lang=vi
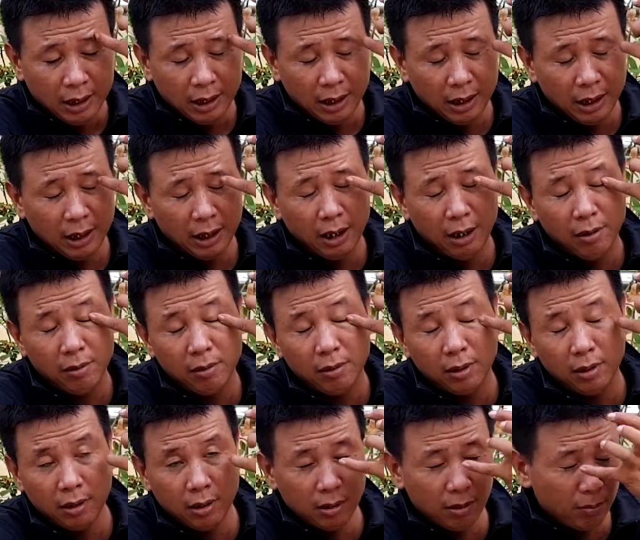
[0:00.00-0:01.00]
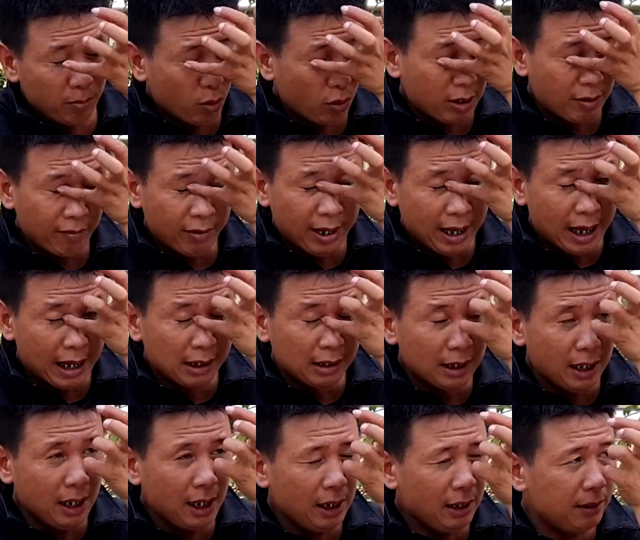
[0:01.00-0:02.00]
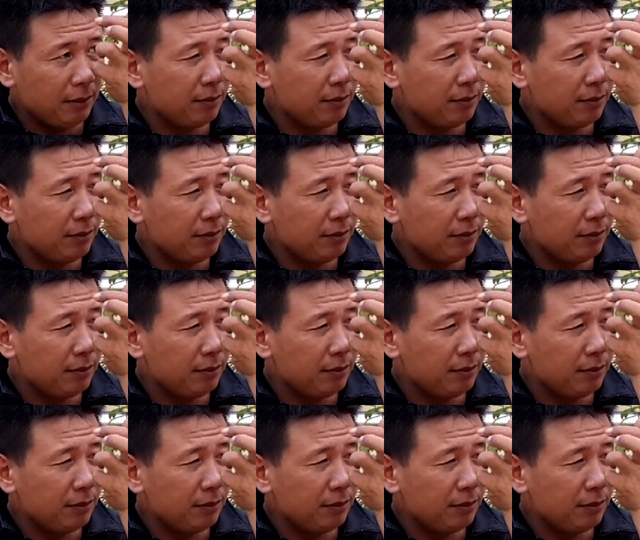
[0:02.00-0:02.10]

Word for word: à, một cái vấn đề nữa